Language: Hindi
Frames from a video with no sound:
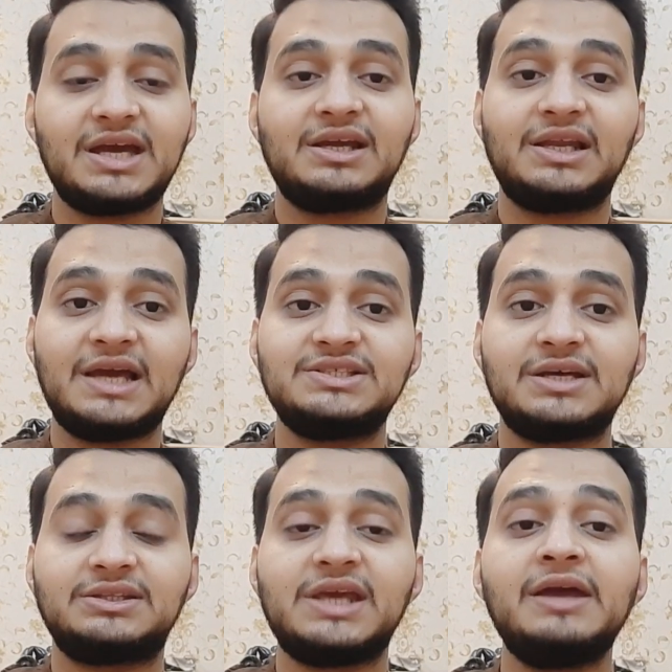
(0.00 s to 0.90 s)
जाए खिलाई
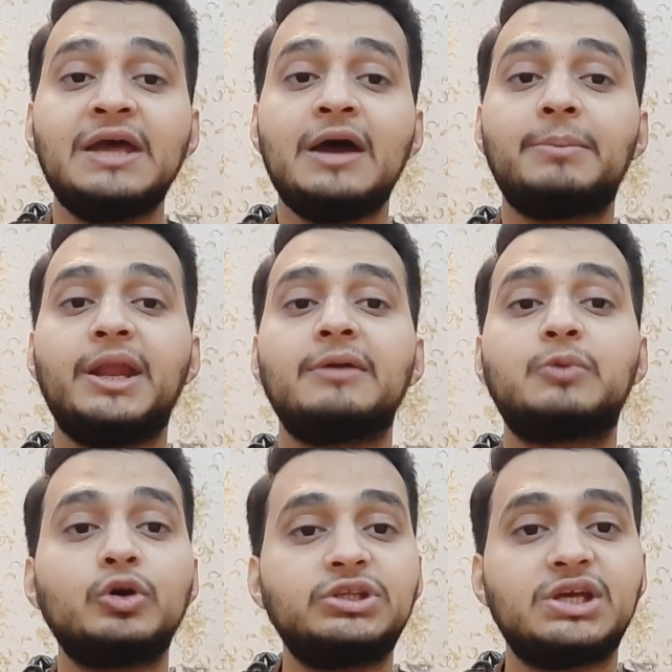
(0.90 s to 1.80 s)
जाती है पर एक
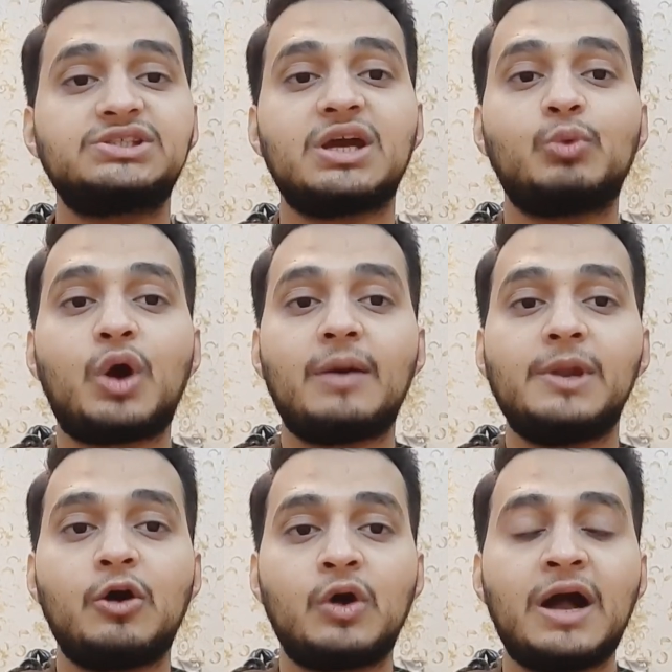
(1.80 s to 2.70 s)
बहुत ही अच्छा
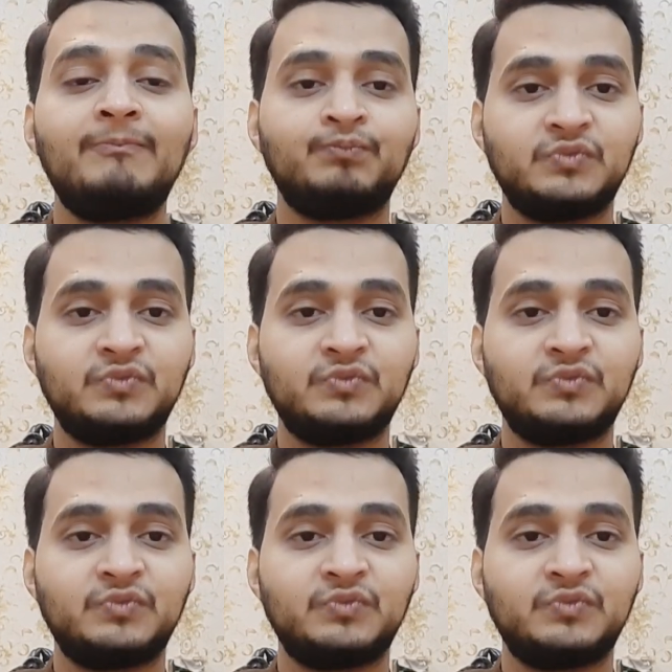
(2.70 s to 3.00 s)
मुकाबला होगा